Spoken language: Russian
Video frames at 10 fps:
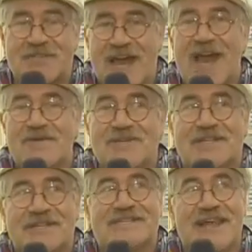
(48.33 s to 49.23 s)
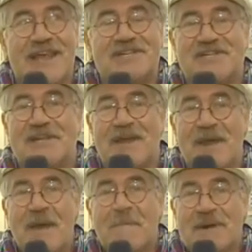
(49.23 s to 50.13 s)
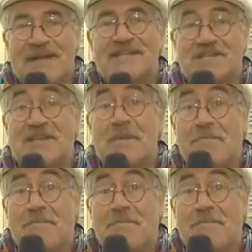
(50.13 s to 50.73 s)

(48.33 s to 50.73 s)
Да, уже настоящие, практически